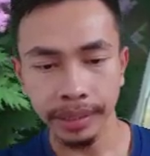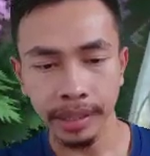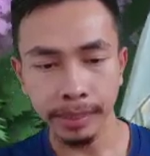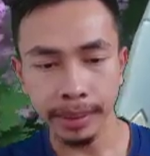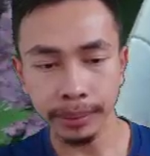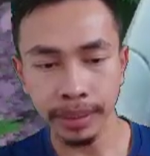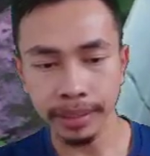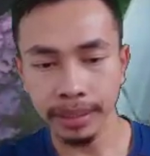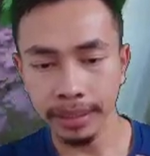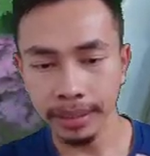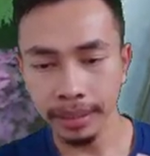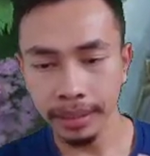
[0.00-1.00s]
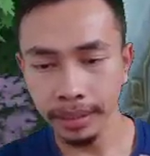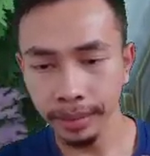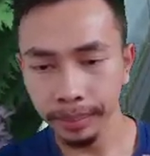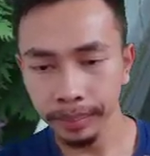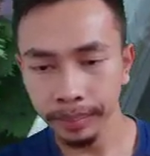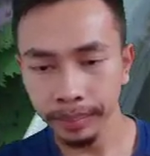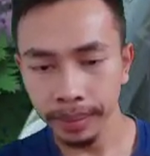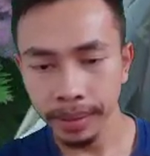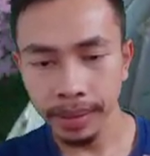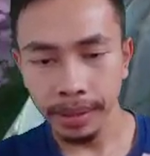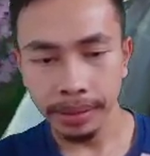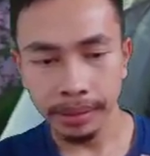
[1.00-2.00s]
Oke, kita maju lagi.
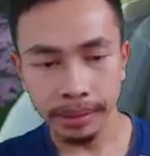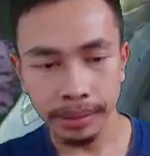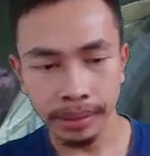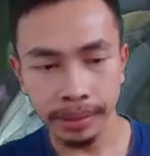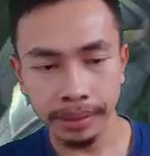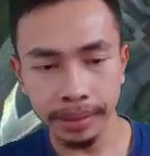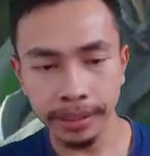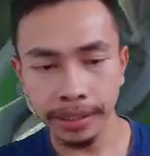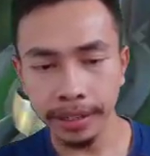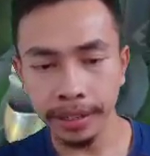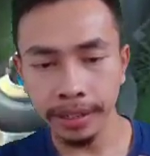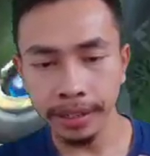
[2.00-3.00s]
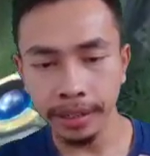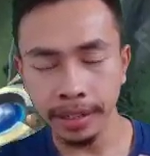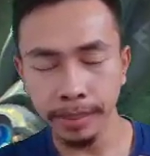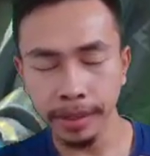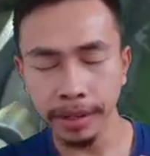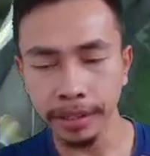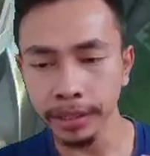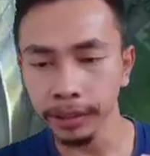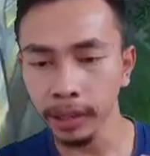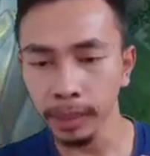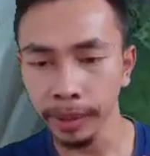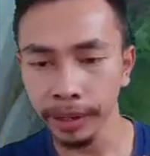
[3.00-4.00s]
Kita cari lagi nih, tadi mana?
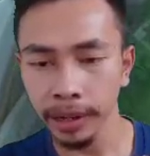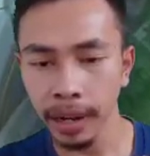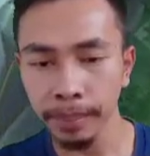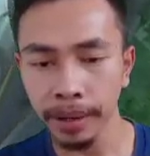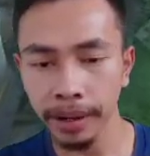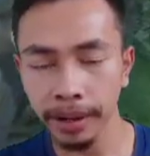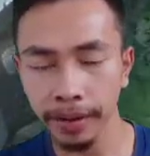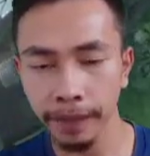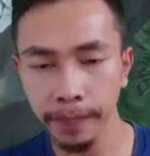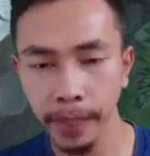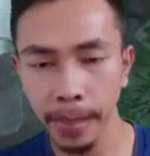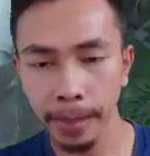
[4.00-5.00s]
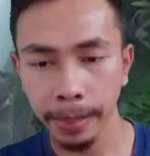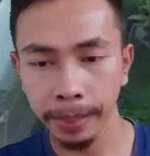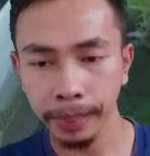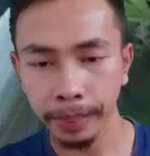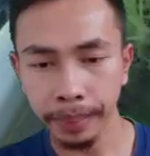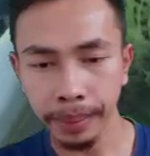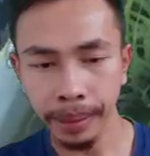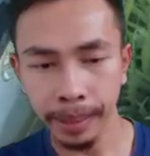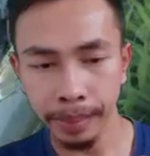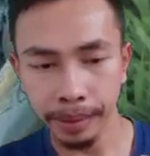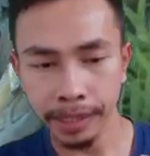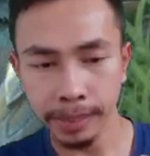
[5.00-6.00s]
Hero yang pakai kapak ya.
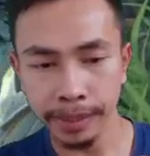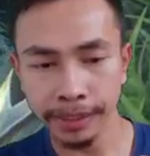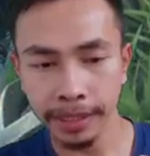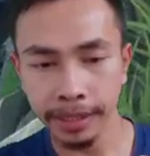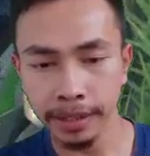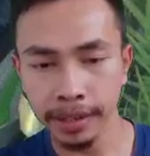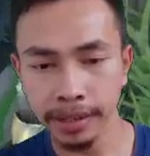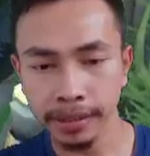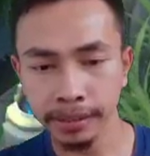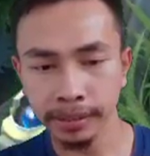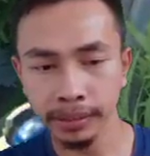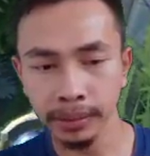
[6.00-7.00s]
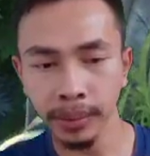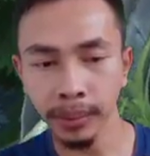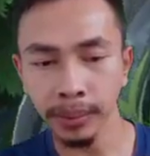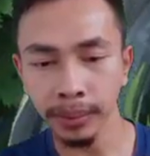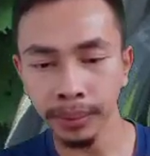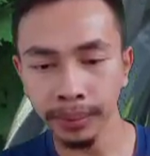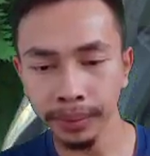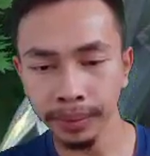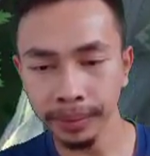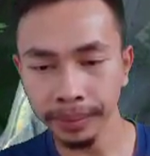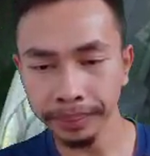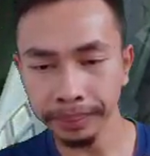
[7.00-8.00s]
Apakah dia masih ada? Oh,
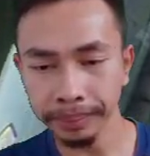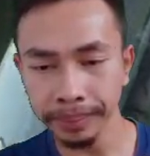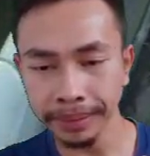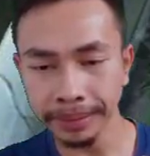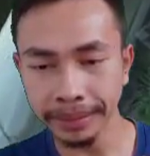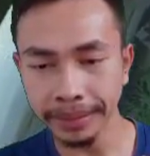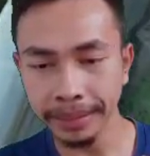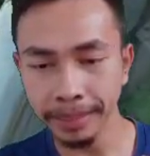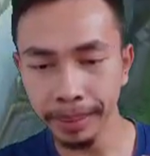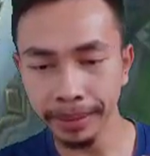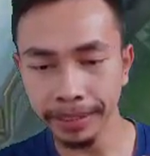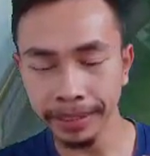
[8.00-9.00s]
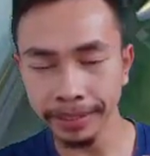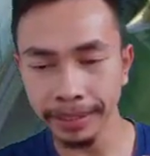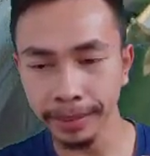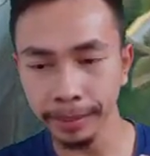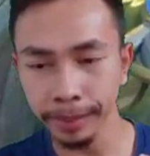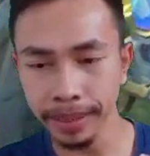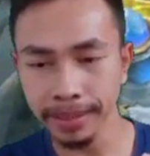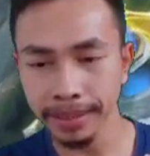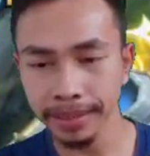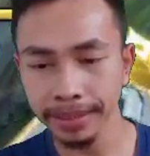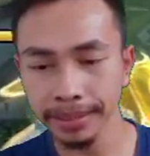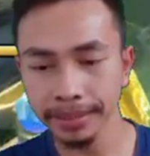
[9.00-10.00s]
masih di depan ternyata dia
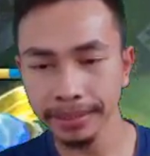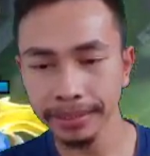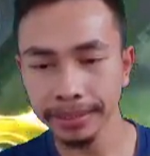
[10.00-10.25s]
teman-teman.